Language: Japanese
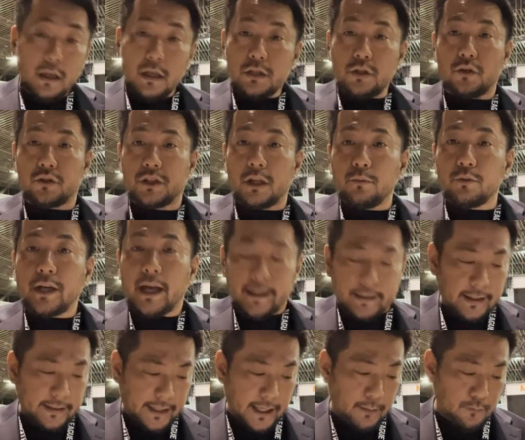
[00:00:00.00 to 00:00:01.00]
そして迎え
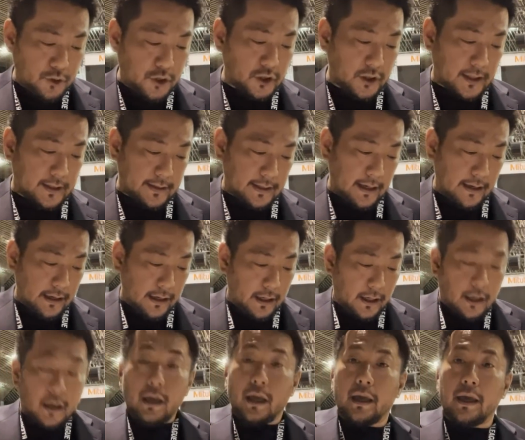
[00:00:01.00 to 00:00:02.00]
たゲームツーですね。
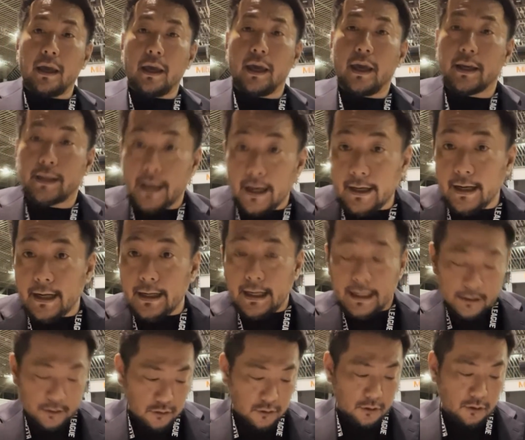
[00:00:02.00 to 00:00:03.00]
えー、結果か
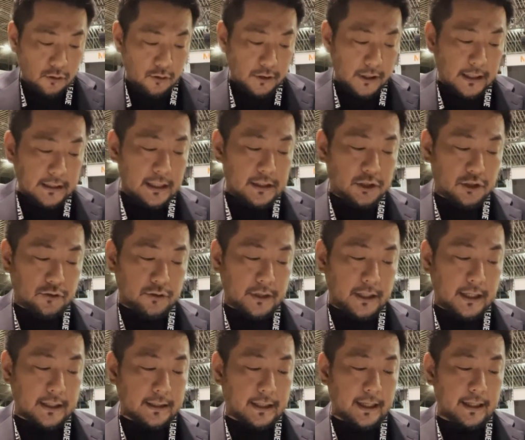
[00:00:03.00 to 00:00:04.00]
ら言うとななじゅう
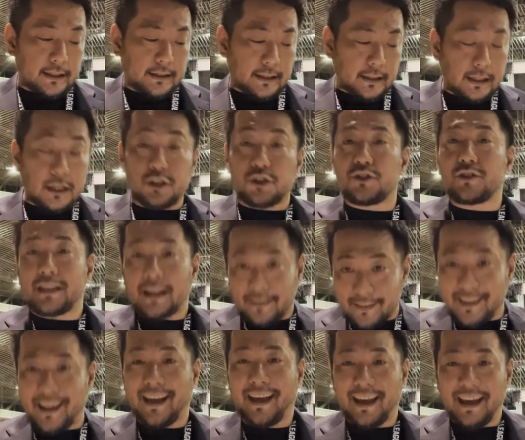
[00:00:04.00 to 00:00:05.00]
ななたいななじゅうさ
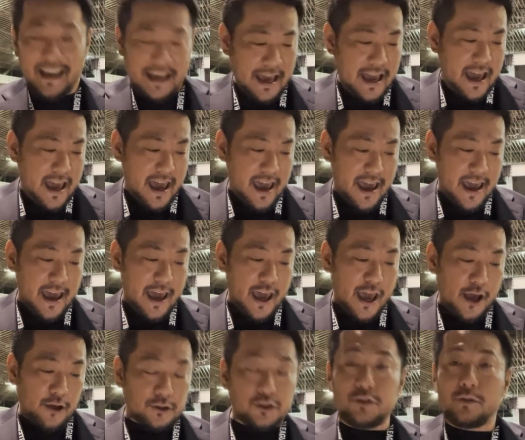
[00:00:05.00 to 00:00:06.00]
んで、
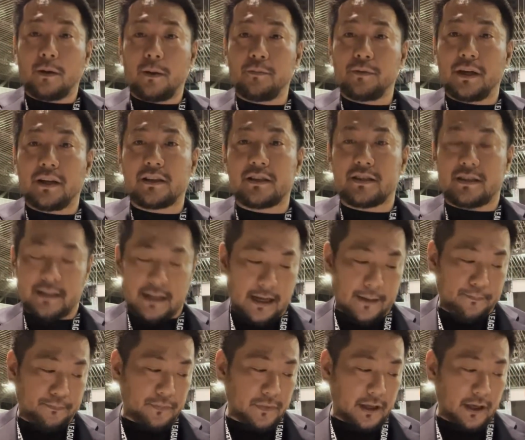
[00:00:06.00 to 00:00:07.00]
えー、宇都宮ブレックス
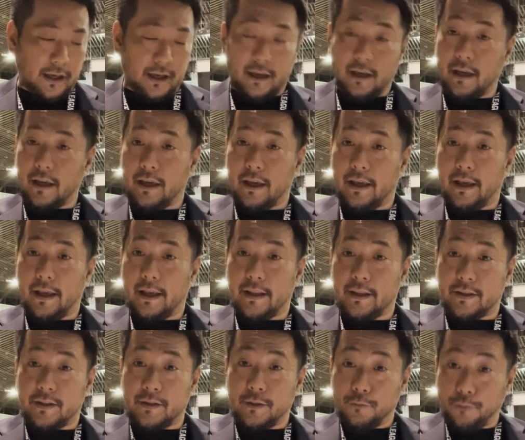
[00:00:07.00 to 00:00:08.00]
が、
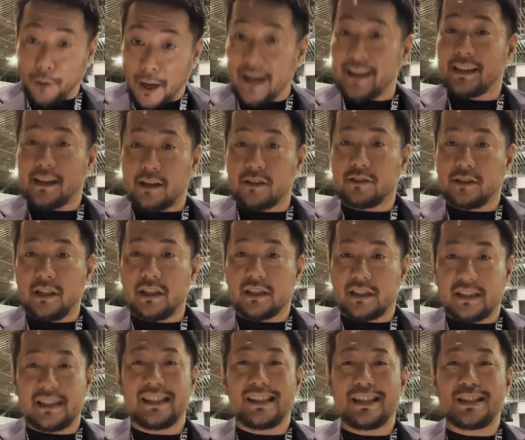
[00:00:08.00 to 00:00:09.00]
えー、ファイナルに
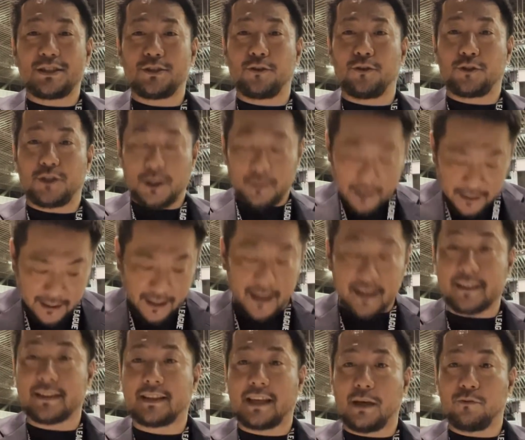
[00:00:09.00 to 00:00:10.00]
進出を決めた
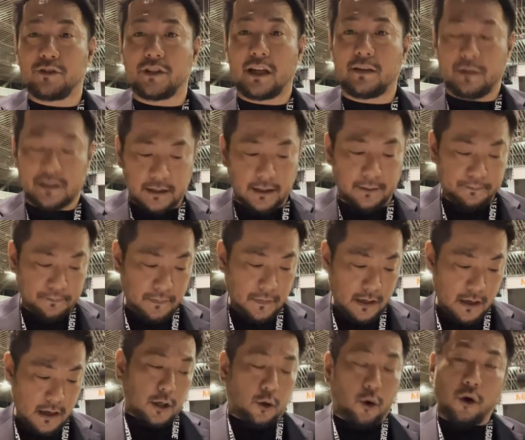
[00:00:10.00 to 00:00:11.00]
ゲームになりました。
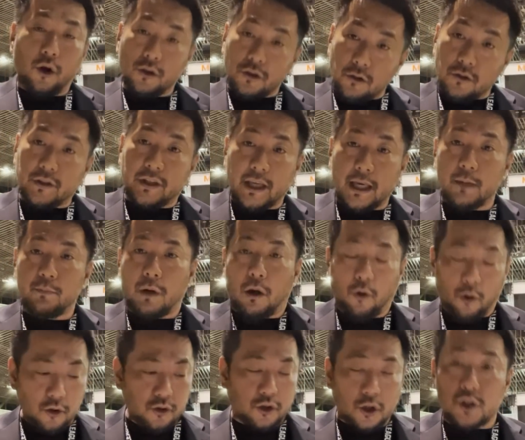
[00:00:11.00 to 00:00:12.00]
このゲームは
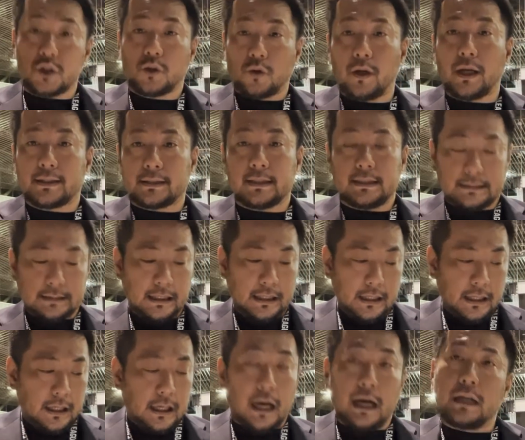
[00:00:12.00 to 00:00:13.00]
本当すごかったです。
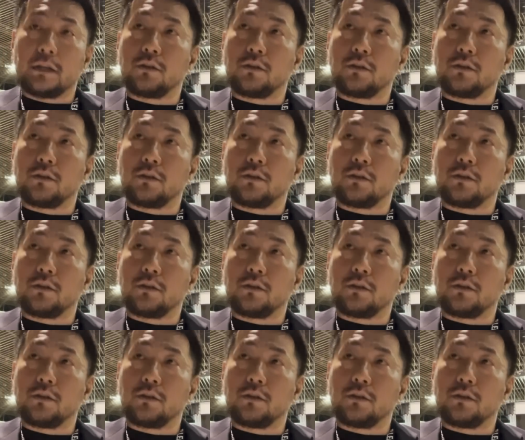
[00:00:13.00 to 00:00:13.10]
あ